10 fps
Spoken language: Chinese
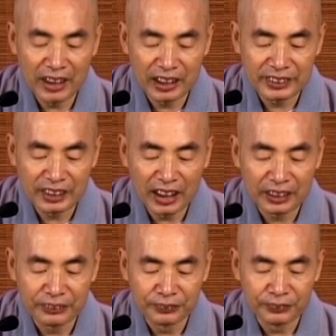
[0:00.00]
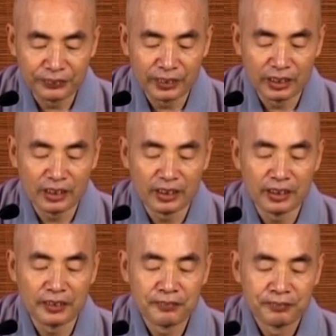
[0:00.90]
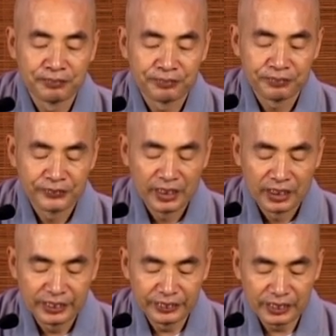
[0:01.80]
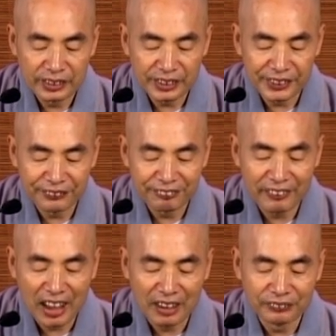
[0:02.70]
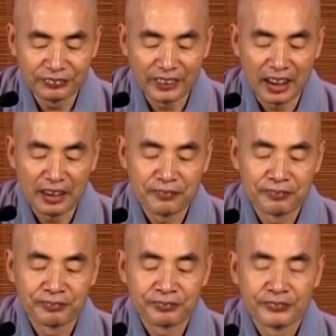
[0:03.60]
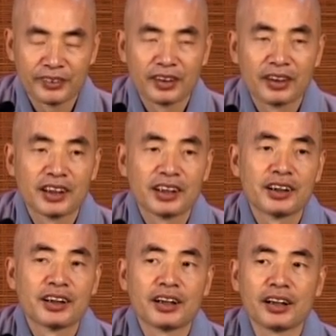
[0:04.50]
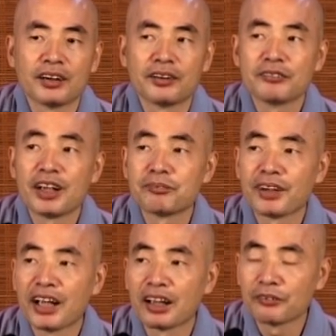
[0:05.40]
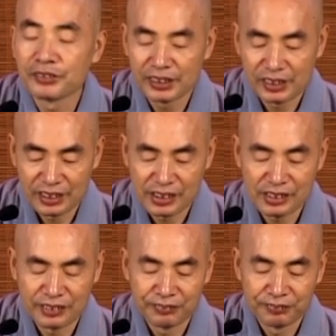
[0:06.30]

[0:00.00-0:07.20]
望需要通过，就是这些法物啊，我们要培养恭敬心。